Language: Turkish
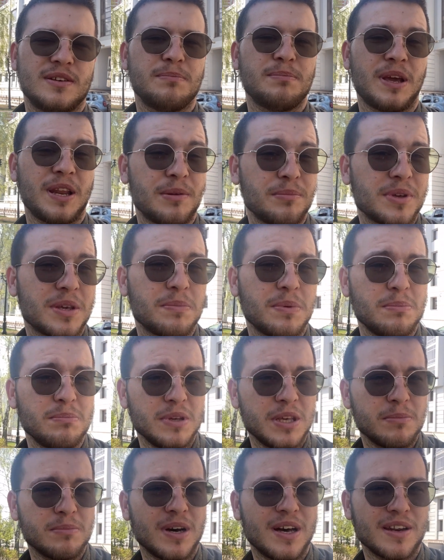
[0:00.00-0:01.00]
Benim gibi
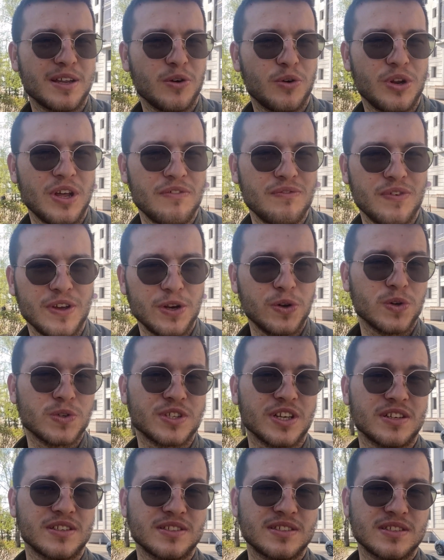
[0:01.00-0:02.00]
mimariye önem
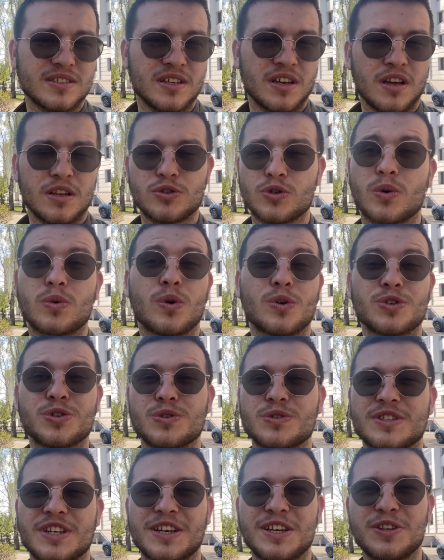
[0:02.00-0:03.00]
veriyorsanız, çok
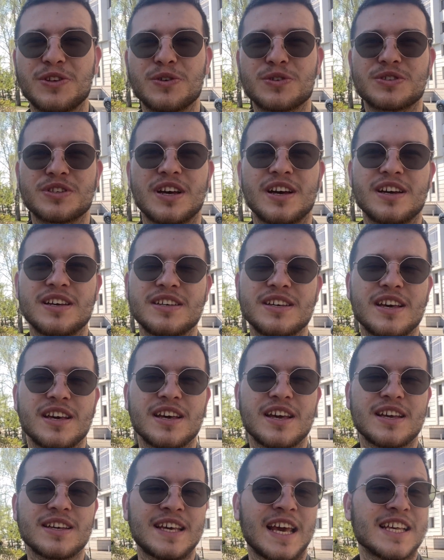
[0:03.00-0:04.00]
hoşunuza gidiyorsa,
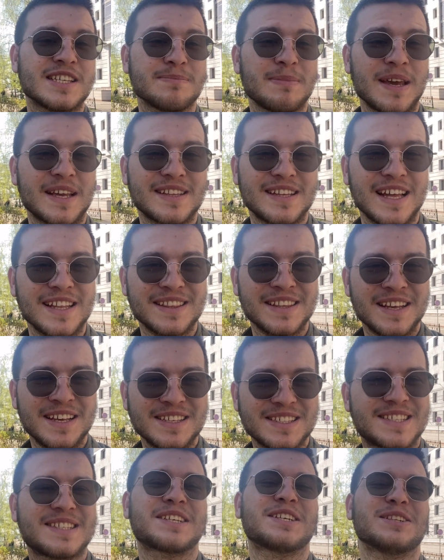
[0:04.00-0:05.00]
gezmekten
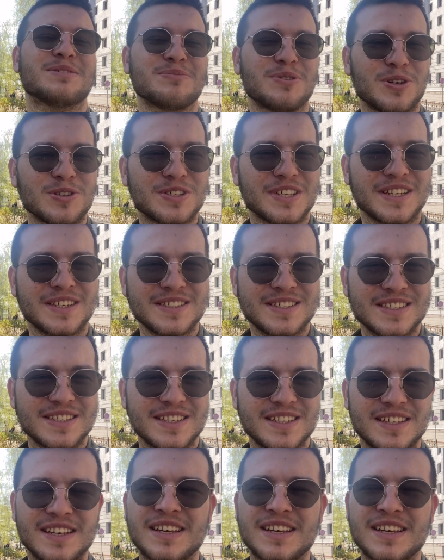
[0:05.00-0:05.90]
sıkılmıyorsanız,